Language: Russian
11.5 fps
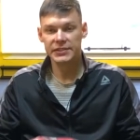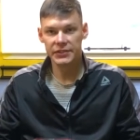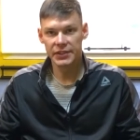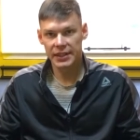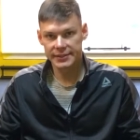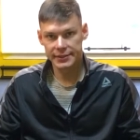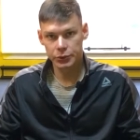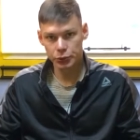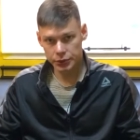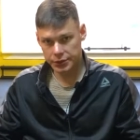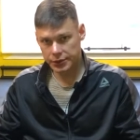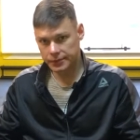12
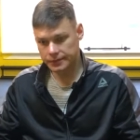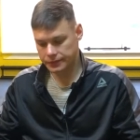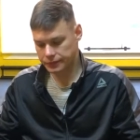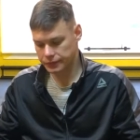унций